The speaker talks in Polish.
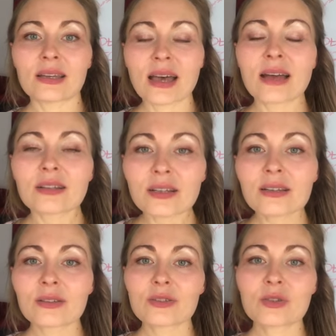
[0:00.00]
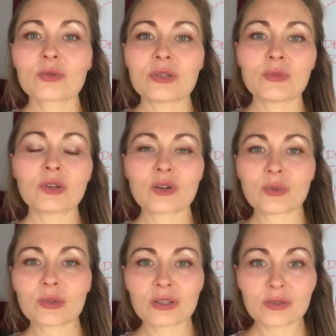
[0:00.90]
ale są nimi
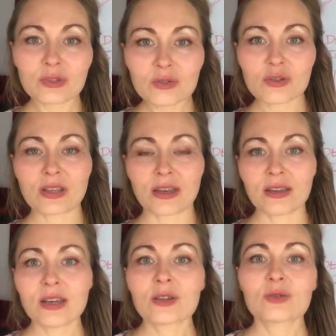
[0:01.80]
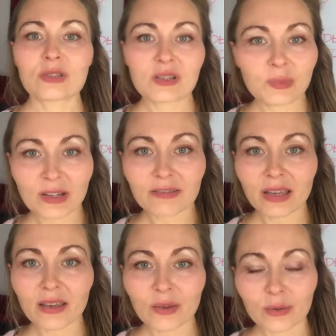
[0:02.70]
choroby chroniczne, które
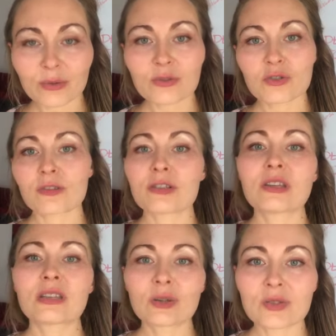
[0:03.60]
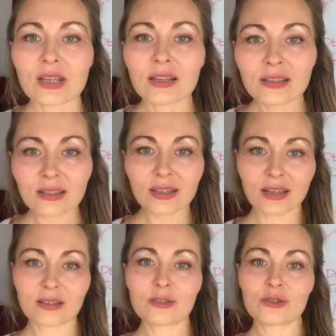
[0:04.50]
sprawiają, że właśnie te ostatnie
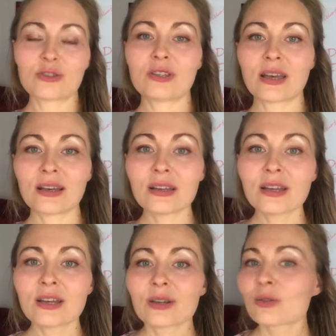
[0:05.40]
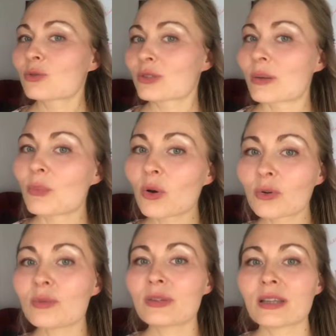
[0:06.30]
dekady życia, które
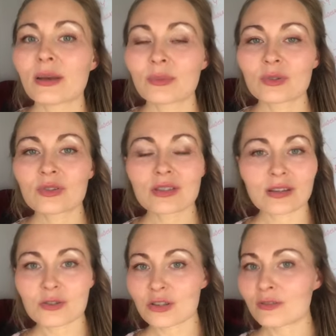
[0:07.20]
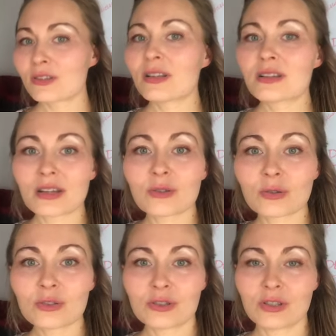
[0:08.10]
mogłyby nam dostarczać wiele
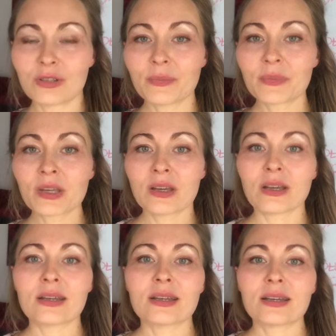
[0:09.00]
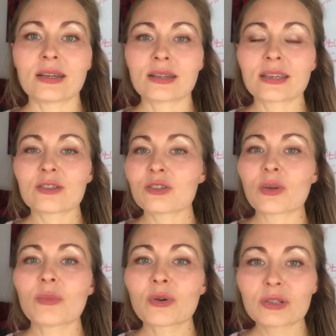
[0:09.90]
radości, E, kiedy to
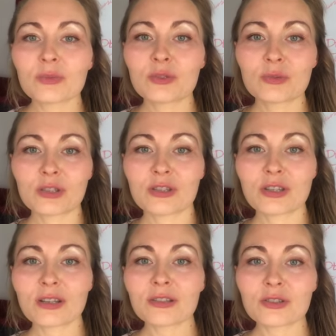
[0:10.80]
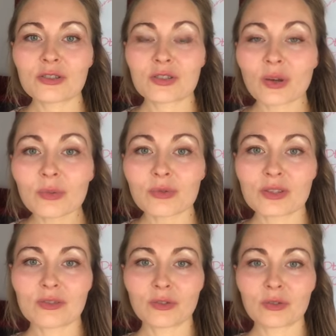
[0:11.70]
moglibyśmy się dzielić sobą,
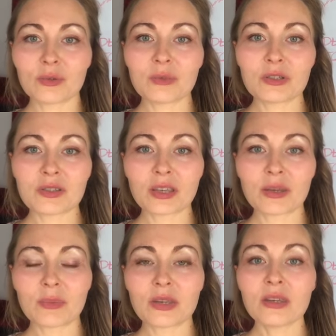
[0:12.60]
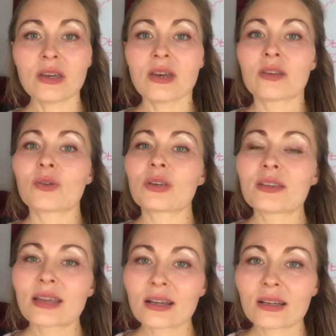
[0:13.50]
ze swoimi bliskimi. No
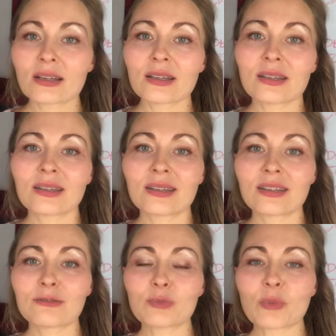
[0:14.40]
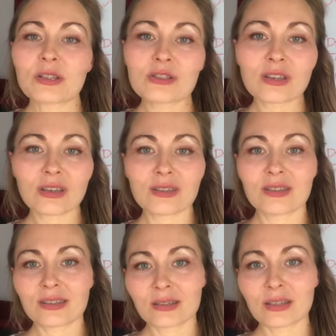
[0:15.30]
jednak e, w momencie,
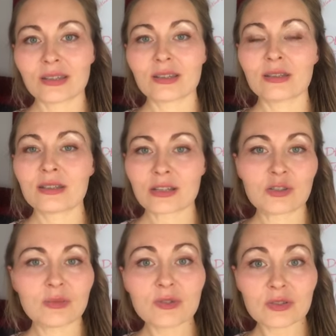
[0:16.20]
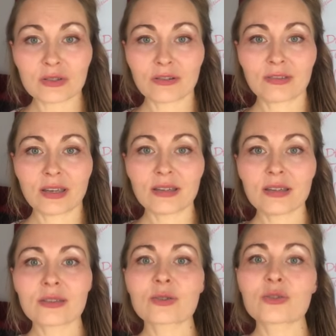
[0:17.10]
kiedy e, tracimy zdrowie,
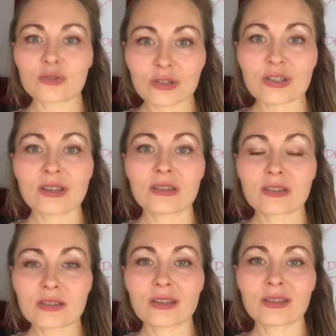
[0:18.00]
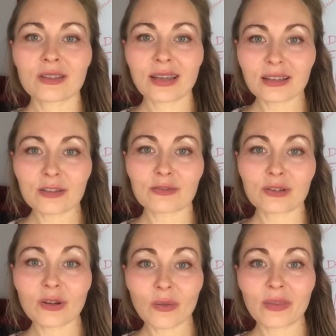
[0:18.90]
no to życie niestety tak nie
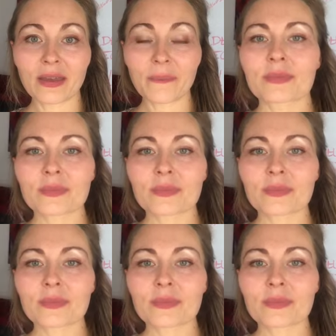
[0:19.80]
wygląda.